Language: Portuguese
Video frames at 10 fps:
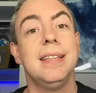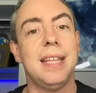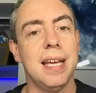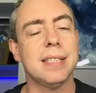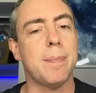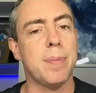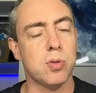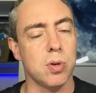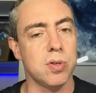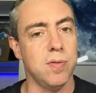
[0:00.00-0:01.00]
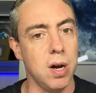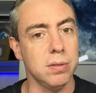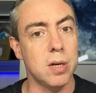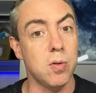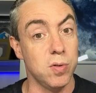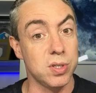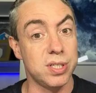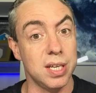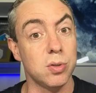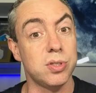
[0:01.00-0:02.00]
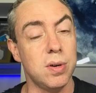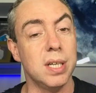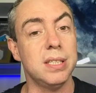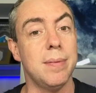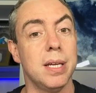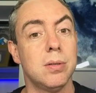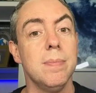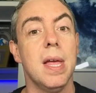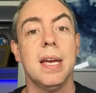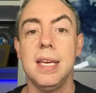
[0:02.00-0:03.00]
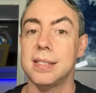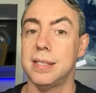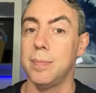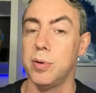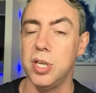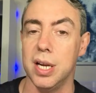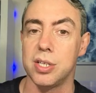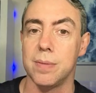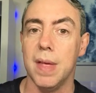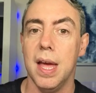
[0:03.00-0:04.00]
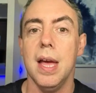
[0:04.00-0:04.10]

ter essa pessoa de volta com você no seu casamento e assim por diante.